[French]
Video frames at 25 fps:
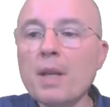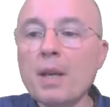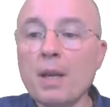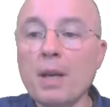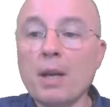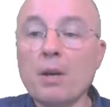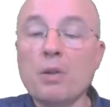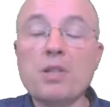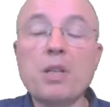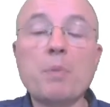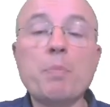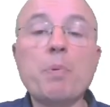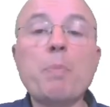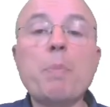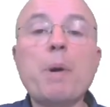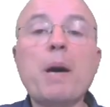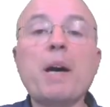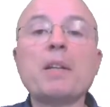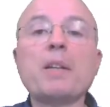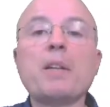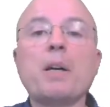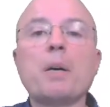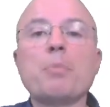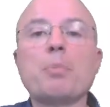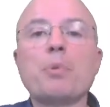Alors ça peut
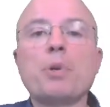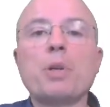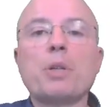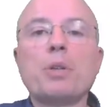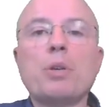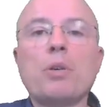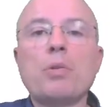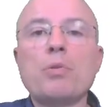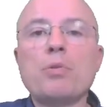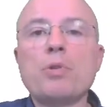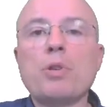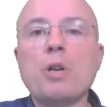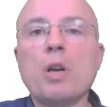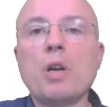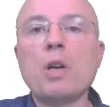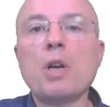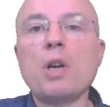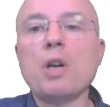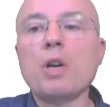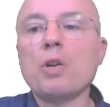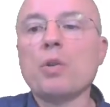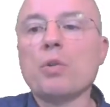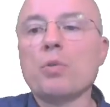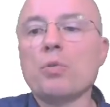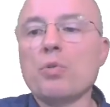paraître un peu étrange
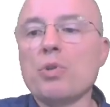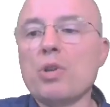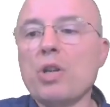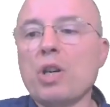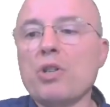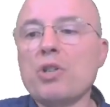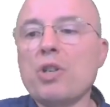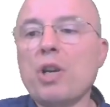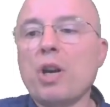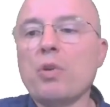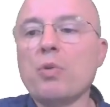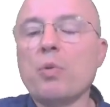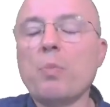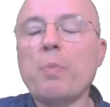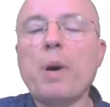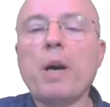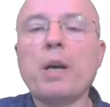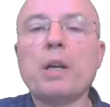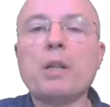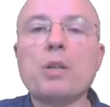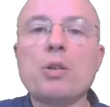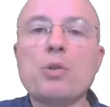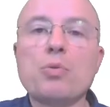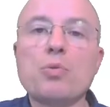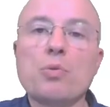que de chercher à
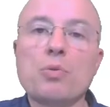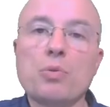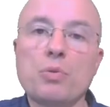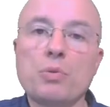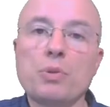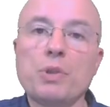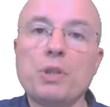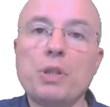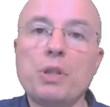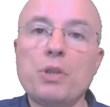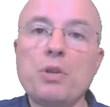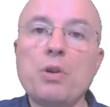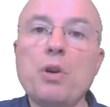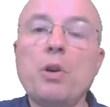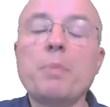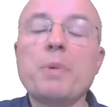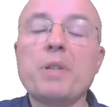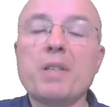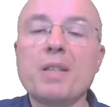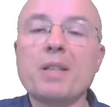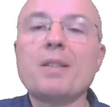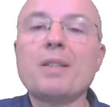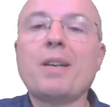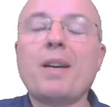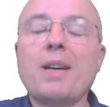comparer des choses qu'on ignore, mais
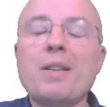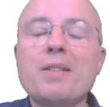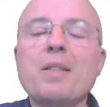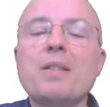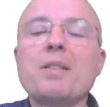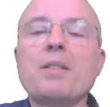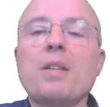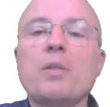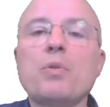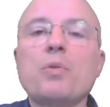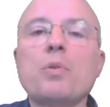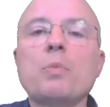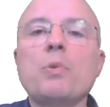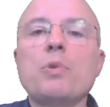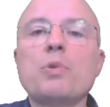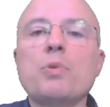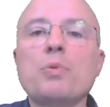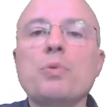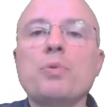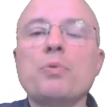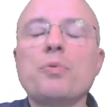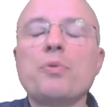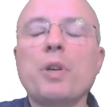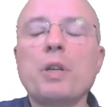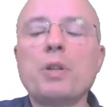c'est très exactement ce
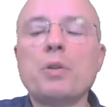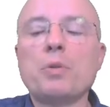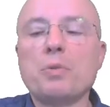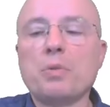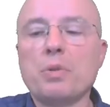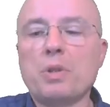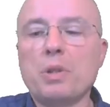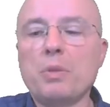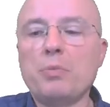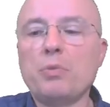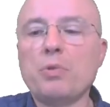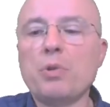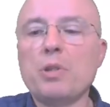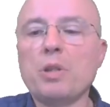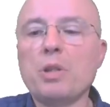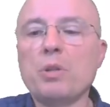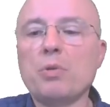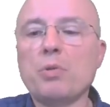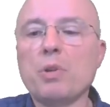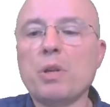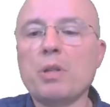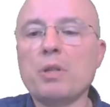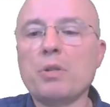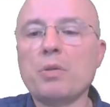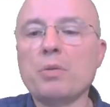qu'on fait dans ce type de
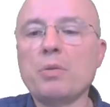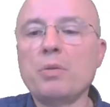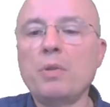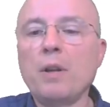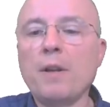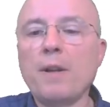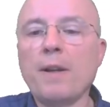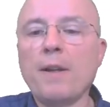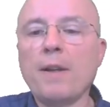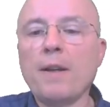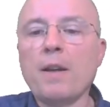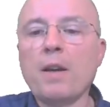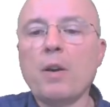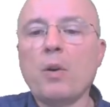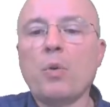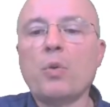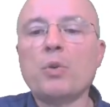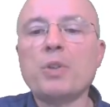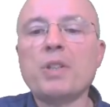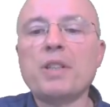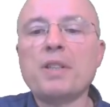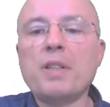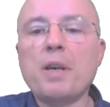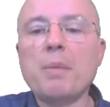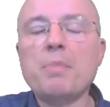situation. On
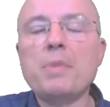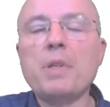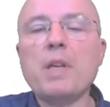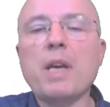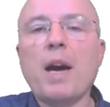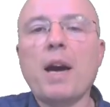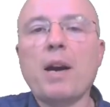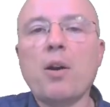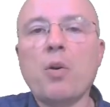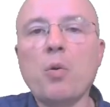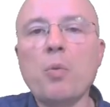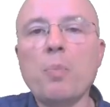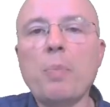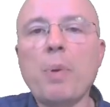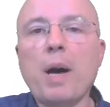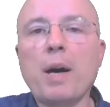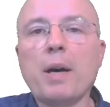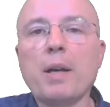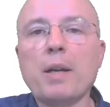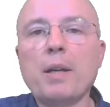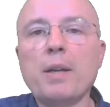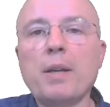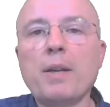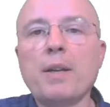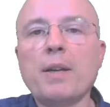est amené à
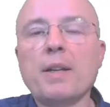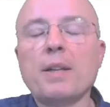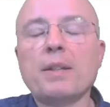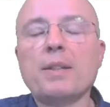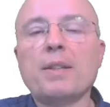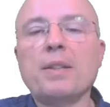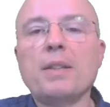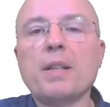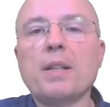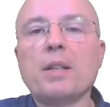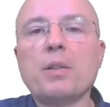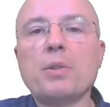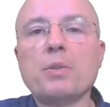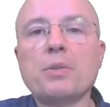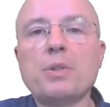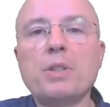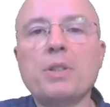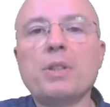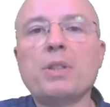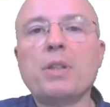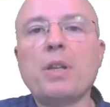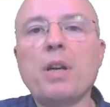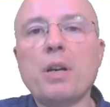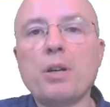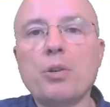comparer des
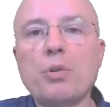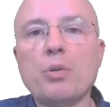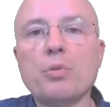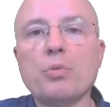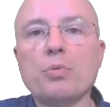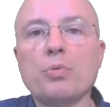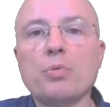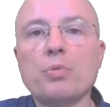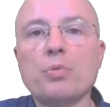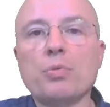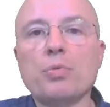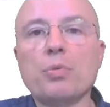quantités inconnues.